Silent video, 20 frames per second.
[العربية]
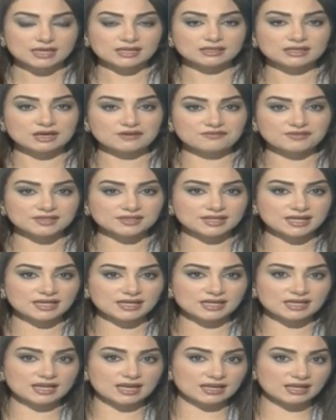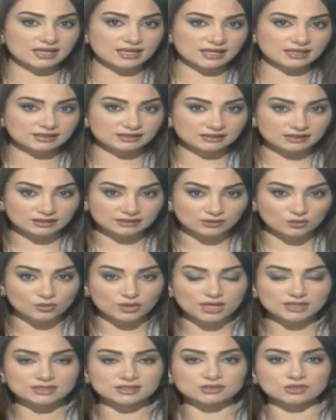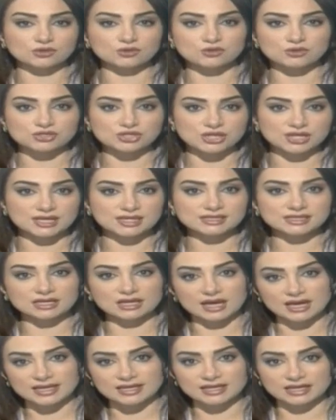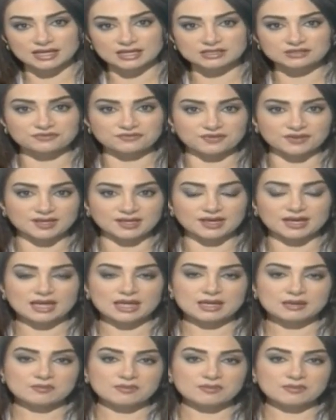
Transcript: إضافة إلى التطورات التكنولوجية التي غيرت في